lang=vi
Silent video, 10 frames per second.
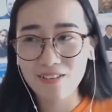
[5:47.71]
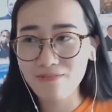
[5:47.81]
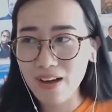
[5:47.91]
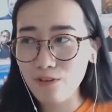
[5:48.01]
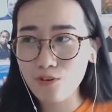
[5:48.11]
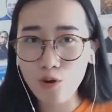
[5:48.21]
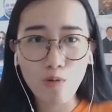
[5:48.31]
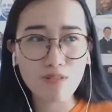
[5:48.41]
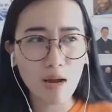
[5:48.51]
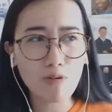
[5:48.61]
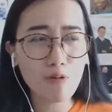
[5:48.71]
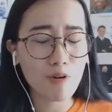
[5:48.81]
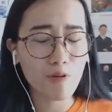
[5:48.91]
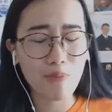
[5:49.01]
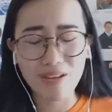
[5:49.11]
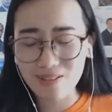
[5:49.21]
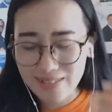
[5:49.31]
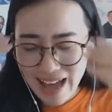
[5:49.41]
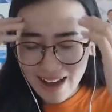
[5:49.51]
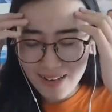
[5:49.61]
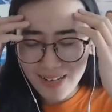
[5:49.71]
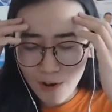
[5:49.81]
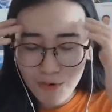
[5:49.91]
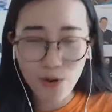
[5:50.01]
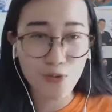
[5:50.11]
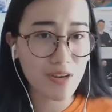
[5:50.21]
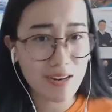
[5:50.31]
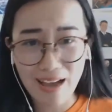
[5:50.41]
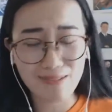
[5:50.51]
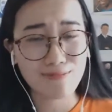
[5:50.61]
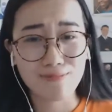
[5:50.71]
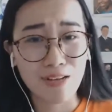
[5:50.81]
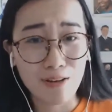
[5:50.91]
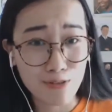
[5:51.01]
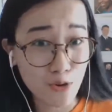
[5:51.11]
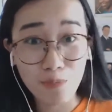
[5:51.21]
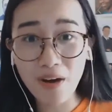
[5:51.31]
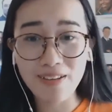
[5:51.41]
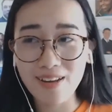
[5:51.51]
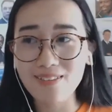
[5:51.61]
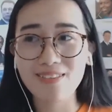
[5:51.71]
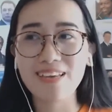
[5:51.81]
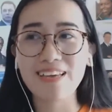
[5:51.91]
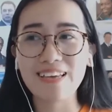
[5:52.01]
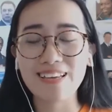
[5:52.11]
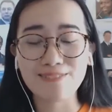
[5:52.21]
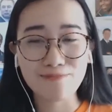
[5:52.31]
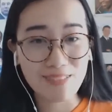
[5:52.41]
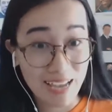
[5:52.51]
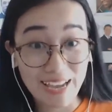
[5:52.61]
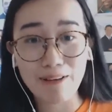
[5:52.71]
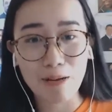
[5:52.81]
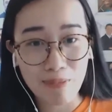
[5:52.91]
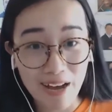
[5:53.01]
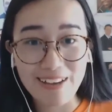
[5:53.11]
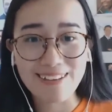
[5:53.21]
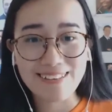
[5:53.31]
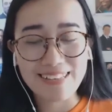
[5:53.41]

Và cuối cùng trong lúc của mình đang đau đầu nhất, đang rối bời nhất thì em gặp thầy.